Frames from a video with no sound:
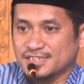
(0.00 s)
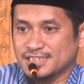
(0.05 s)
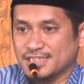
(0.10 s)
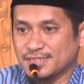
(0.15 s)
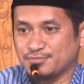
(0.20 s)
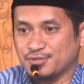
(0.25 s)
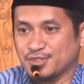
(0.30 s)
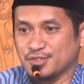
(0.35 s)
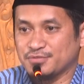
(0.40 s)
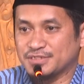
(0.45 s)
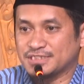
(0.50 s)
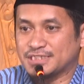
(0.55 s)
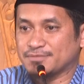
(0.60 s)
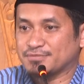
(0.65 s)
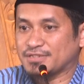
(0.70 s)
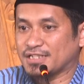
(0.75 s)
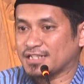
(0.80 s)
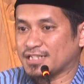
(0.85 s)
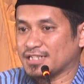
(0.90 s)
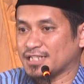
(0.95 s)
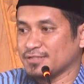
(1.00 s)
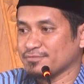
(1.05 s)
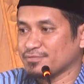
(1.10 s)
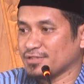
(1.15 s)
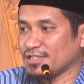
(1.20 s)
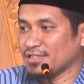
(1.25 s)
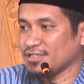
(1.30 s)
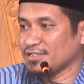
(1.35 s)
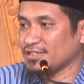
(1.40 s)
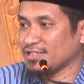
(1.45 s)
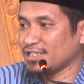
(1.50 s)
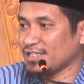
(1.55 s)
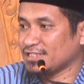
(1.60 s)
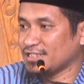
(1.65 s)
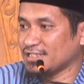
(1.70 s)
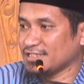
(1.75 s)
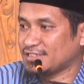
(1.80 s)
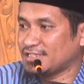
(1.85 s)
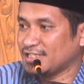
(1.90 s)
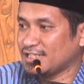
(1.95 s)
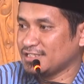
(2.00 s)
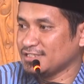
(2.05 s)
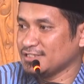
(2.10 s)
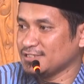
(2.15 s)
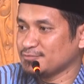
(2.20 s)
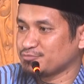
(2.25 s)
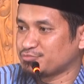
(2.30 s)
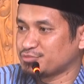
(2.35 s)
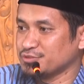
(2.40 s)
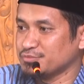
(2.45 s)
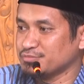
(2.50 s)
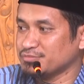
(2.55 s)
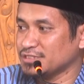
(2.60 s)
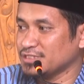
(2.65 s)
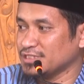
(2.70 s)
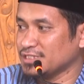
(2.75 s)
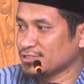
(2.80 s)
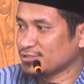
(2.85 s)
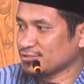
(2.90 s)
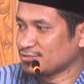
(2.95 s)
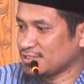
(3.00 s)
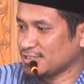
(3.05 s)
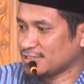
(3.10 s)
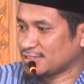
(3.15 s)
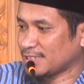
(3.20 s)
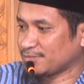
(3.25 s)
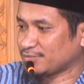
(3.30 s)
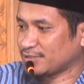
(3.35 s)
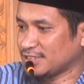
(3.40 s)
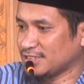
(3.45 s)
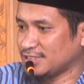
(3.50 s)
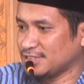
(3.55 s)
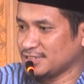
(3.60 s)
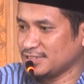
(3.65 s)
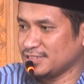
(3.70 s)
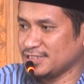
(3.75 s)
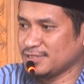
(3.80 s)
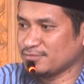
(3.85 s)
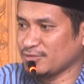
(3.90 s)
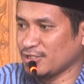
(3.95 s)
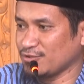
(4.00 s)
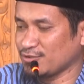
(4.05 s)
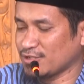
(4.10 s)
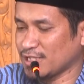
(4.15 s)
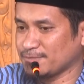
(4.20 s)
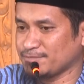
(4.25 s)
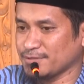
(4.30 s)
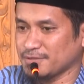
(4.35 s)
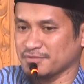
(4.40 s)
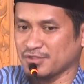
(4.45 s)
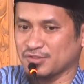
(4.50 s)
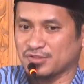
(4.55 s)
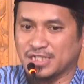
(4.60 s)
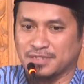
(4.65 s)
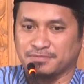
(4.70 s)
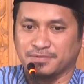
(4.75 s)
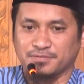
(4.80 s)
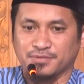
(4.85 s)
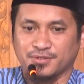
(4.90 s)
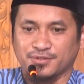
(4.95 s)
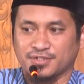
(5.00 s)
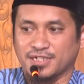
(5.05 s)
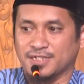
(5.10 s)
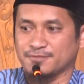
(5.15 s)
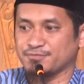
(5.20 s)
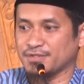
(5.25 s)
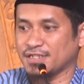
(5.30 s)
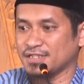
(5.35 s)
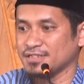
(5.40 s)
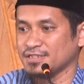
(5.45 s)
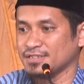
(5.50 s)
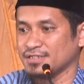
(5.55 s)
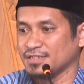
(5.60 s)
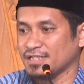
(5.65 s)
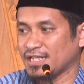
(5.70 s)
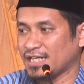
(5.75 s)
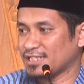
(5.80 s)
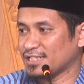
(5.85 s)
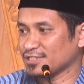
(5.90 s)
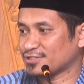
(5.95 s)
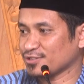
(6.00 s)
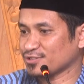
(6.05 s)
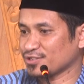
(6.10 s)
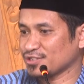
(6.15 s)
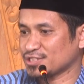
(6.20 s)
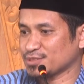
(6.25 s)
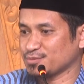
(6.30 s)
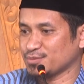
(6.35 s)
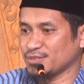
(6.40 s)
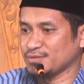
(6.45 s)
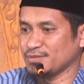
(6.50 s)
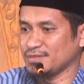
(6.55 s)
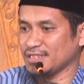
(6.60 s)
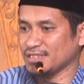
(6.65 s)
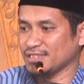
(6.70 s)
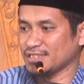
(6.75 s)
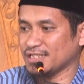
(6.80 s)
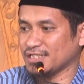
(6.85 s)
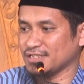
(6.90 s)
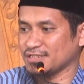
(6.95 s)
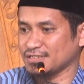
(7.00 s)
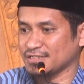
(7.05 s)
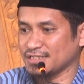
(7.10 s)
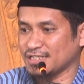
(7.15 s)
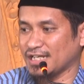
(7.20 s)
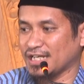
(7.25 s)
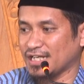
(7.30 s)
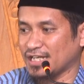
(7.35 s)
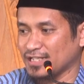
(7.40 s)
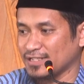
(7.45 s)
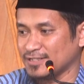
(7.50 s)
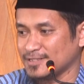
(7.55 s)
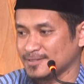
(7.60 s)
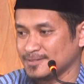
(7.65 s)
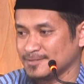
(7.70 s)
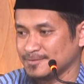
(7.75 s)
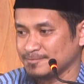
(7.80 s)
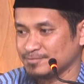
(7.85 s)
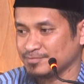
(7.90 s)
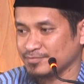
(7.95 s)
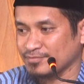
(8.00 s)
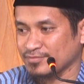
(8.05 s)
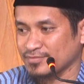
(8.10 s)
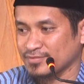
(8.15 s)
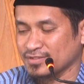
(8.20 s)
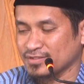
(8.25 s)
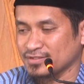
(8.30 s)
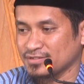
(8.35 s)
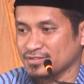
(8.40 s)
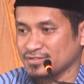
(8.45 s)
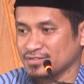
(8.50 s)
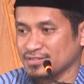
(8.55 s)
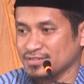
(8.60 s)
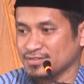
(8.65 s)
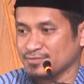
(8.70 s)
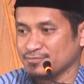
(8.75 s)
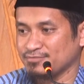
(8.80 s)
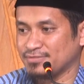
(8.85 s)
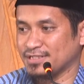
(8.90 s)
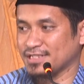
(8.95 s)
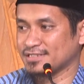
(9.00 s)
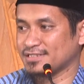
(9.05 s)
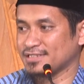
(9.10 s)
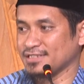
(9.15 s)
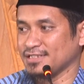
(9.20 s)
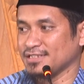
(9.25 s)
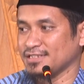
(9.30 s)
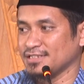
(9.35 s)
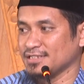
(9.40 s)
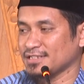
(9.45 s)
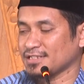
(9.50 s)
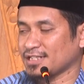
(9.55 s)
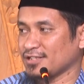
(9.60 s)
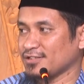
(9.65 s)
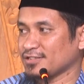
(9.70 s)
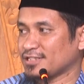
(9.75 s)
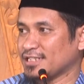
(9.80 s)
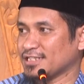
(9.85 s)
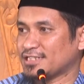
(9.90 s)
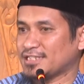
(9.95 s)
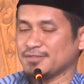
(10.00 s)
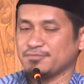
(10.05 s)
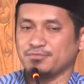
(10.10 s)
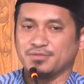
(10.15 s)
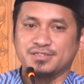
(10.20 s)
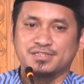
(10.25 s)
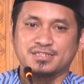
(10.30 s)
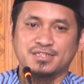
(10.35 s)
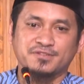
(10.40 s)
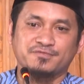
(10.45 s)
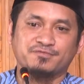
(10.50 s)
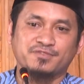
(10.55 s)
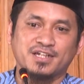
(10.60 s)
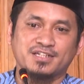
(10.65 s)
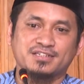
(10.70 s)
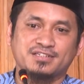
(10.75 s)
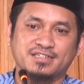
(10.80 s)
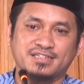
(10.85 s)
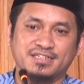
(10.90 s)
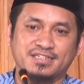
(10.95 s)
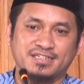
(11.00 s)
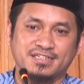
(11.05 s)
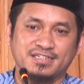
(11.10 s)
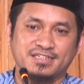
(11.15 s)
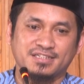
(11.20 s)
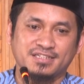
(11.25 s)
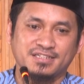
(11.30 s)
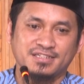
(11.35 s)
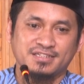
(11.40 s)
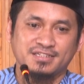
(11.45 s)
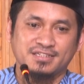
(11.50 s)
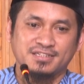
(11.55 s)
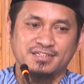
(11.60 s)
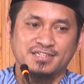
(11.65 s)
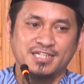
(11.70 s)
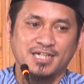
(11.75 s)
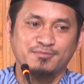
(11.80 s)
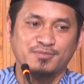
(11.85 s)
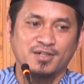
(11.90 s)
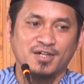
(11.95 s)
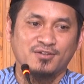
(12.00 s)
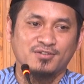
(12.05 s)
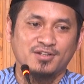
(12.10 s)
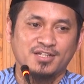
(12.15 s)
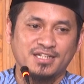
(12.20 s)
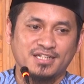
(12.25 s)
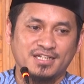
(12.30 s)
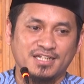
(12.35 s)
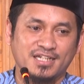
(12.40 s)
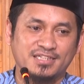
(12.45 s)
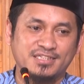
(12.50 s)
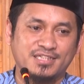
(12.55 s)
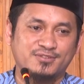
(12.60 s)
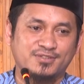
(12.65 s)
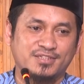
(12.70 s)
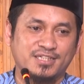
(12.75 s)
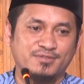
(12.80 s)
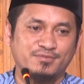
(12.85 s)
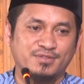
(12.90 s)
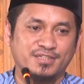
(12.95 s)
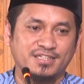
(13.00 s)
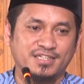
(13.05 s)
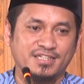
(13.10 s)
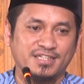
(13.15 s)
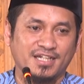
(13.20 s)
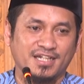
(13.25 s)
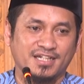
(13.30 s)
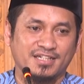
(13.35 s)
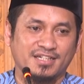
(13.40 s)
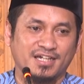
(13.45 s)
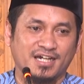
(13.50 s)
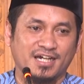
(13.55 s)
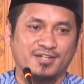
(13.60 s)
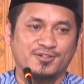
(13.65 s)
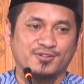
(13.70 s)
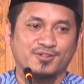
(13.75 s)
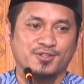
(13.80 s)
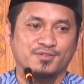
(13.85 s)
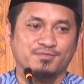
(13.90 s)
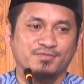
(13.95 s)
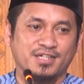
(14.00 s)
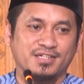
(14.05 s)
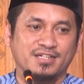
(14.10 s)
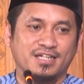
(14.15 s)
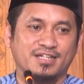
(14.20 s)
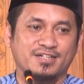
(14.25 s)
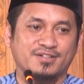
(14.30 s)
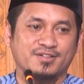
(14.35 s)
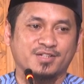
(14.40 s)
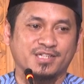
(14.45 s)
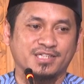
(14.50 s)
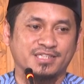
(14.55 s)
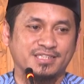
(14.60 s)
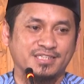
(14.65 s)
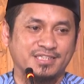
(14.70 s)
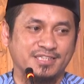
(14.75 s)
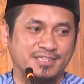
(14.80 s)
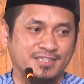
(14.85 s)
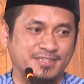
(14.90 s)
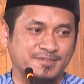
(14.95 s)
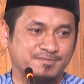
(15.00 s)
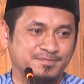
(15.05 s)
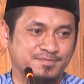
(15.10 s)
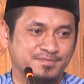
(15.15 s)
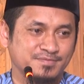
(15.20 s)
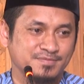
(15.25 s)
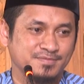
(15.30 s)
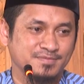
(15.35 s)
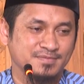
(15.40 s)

Sebelum menciptakan apa? Langit dan bumi. Itu sudah ditetapkan nih. Ini makhluk apa, makhluk apa, makhluk apa. Ada contoh sebelumnya enggak? Enggak. Berarti kalau kita mensifati nama Allah yang lainnya juga demikian. Ar-Rahman Ar-Rahim.